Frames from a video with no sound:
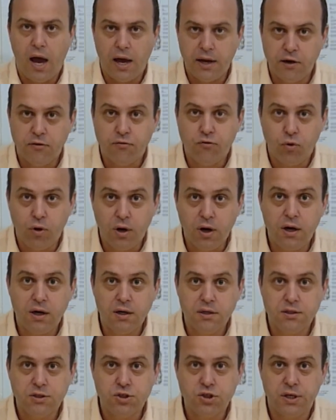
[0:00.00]
Ein
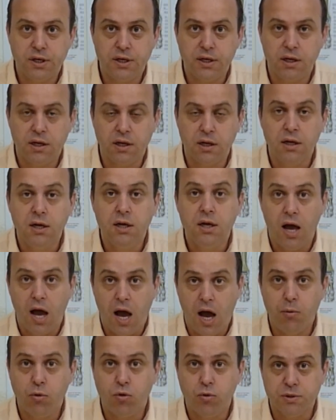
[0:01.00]
hervorragender Schädel,
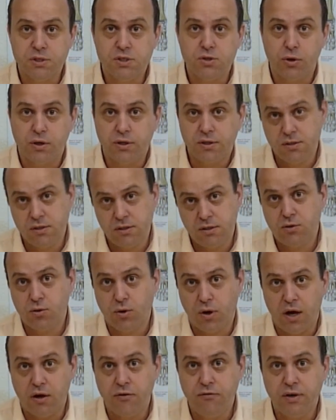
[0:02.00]
aber überzeugen Sie sich
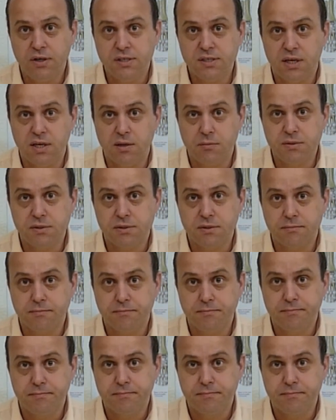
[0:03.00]
doch einfach selbst.